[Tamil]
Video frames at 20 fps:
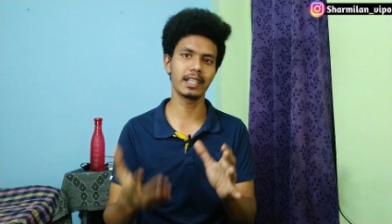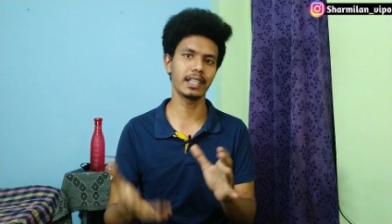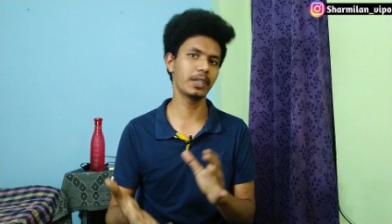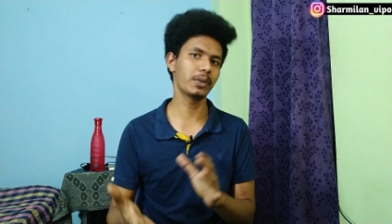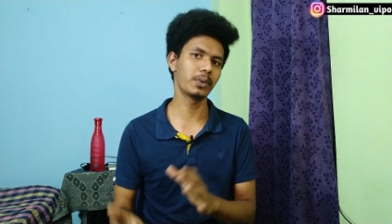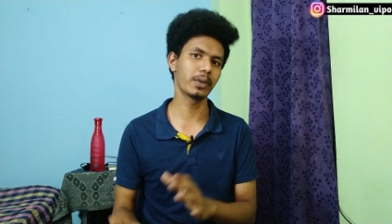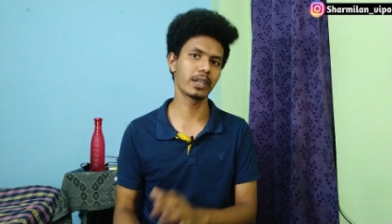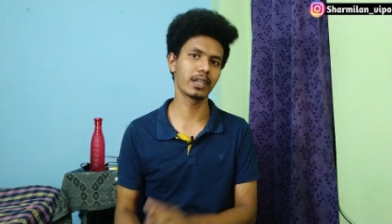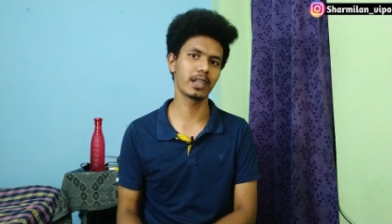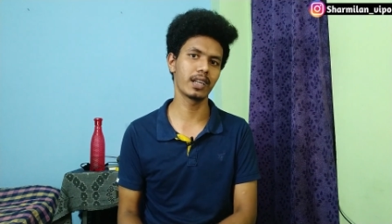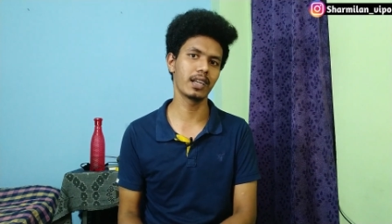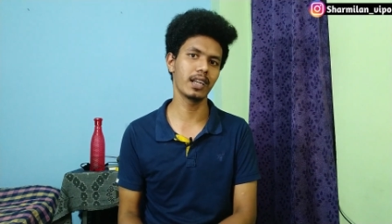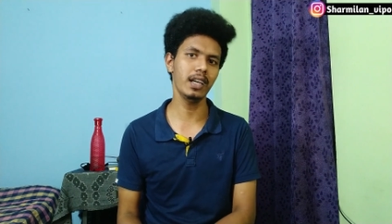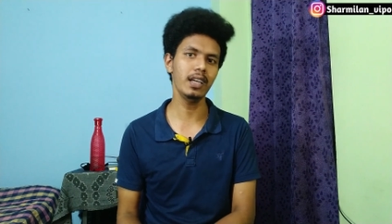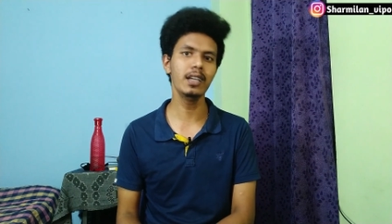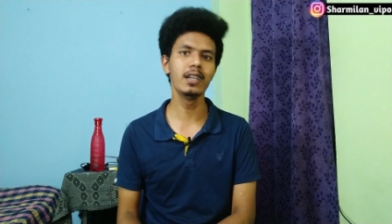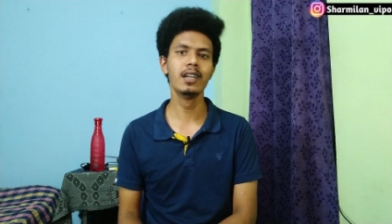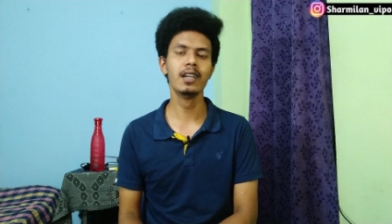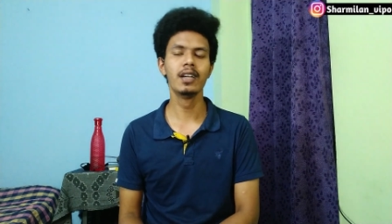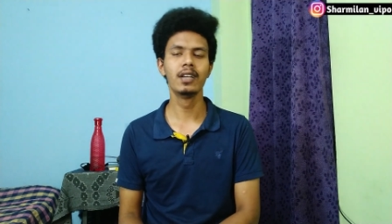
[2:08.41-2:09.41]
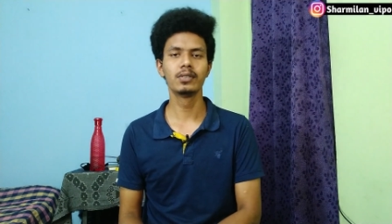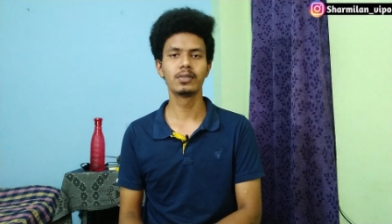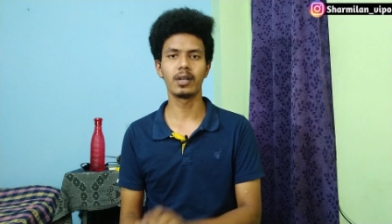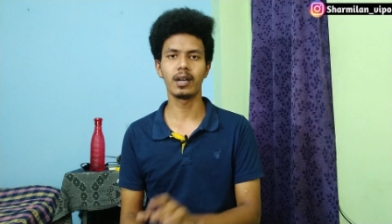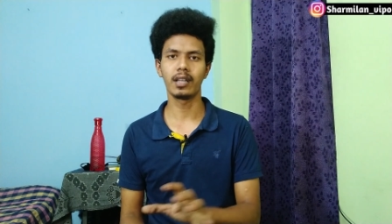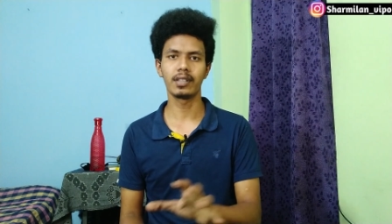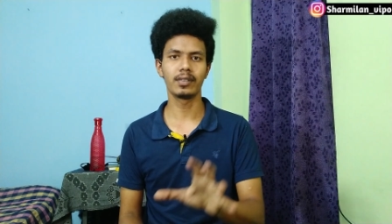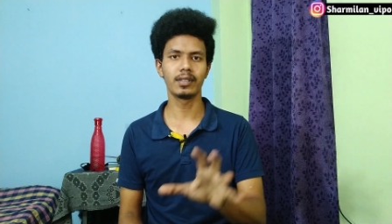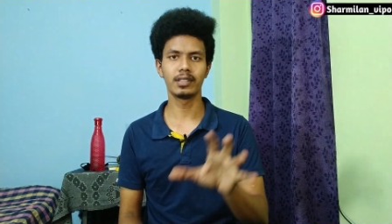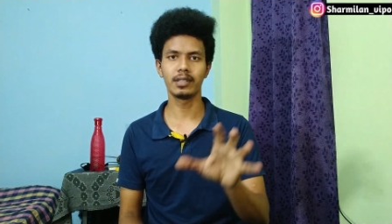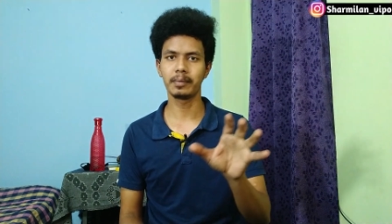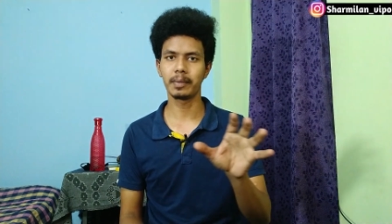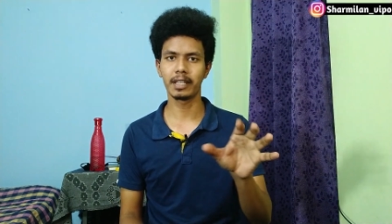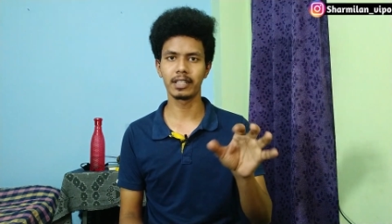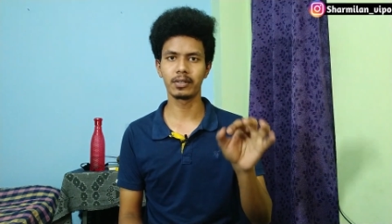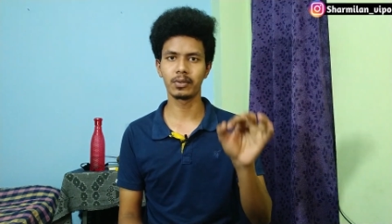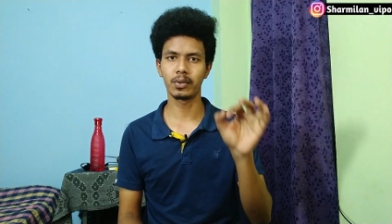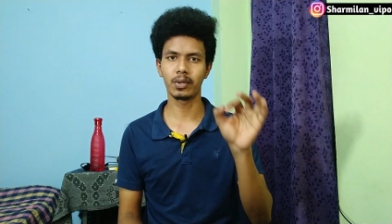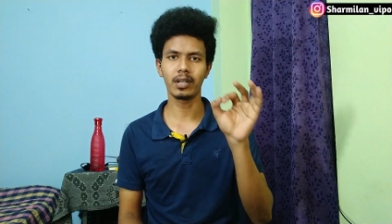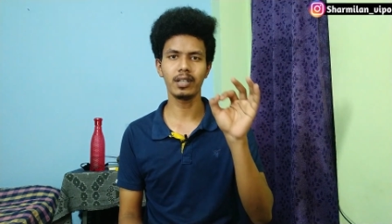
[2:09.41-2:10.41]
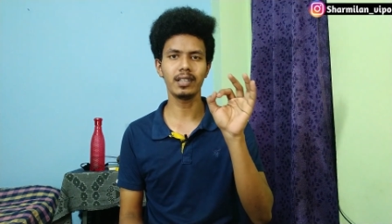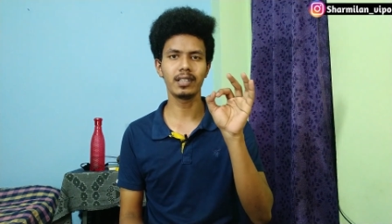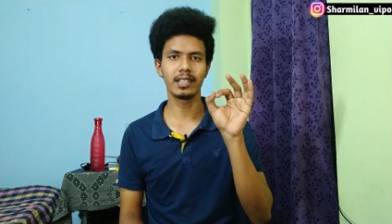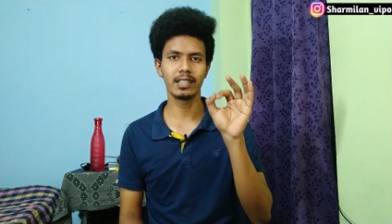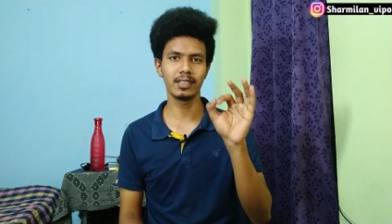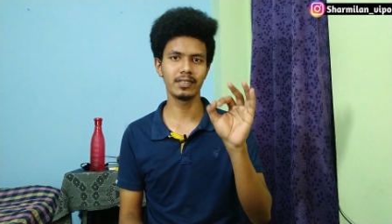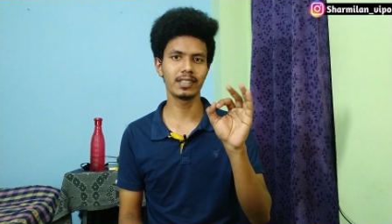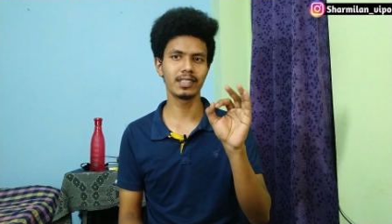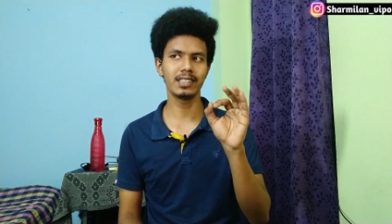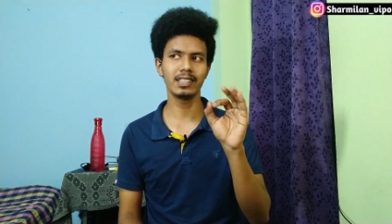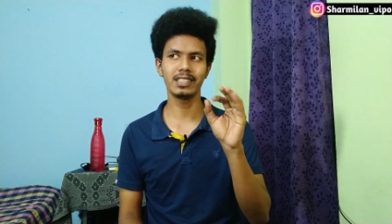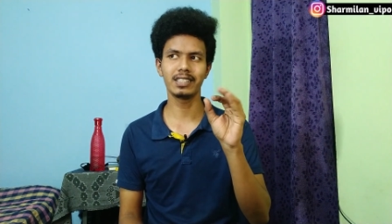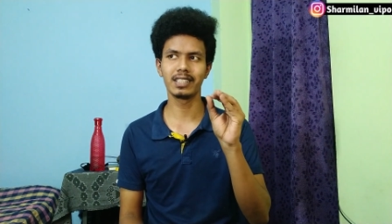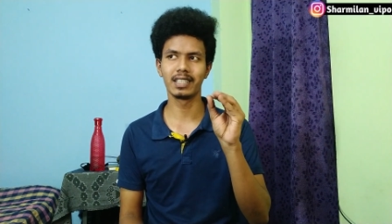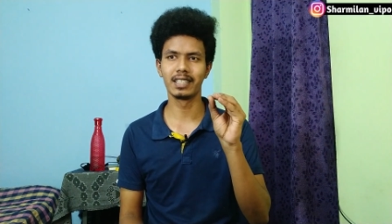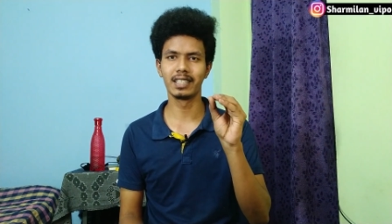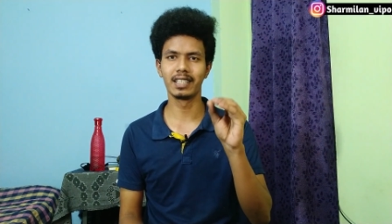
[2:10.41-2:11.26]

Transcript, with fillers: தண்ணி குடிங்க நல்லா ஸோ அது வந்து பார்த்துக்கோங்க இது வந்து